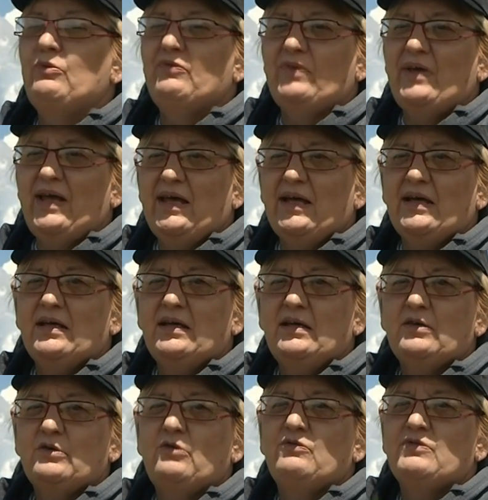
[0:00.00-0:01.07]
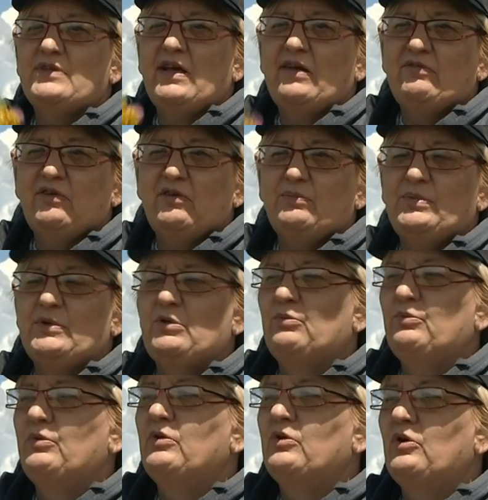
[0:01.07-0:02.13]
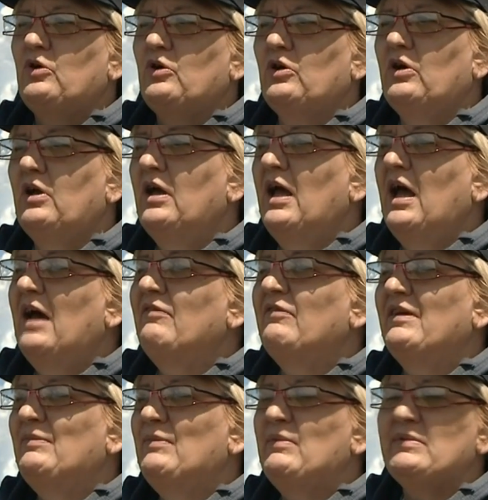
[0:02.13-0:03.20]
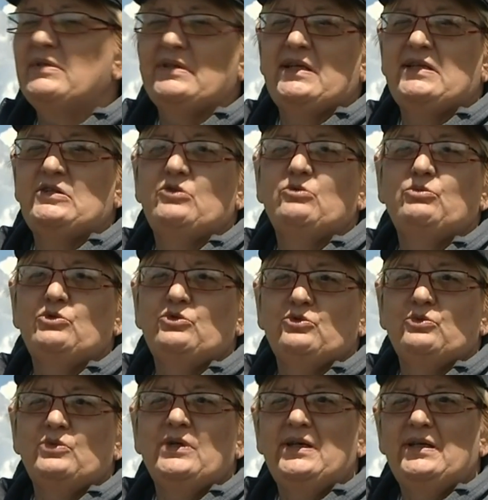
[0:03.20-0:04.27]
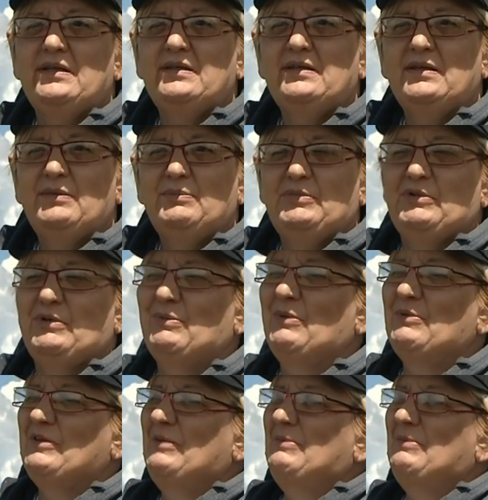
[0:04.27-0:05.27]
faire, qu'on vous avant, puis qu'on peut encore euh, avoir les mêmes sensations plus ou moins, puis avoir de